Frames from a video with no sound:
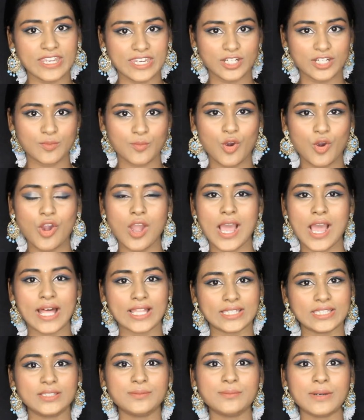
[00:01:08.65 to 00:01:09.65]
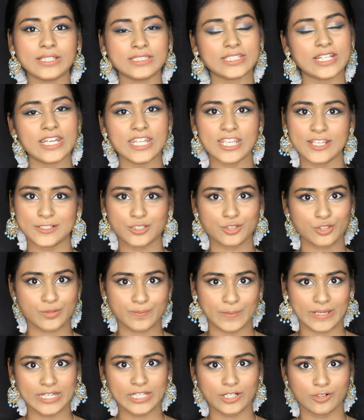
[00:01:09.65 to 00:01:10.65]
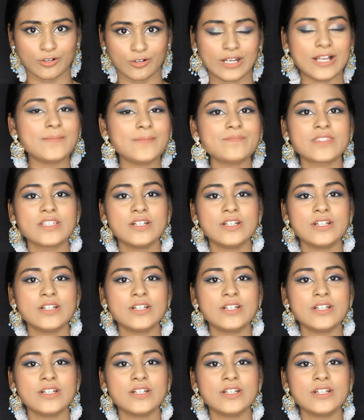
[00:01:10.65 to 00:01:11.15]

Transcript: வேணுமோ அது மாதிரி நீங்கள் சூஸ் பண்ணிக்கோங்க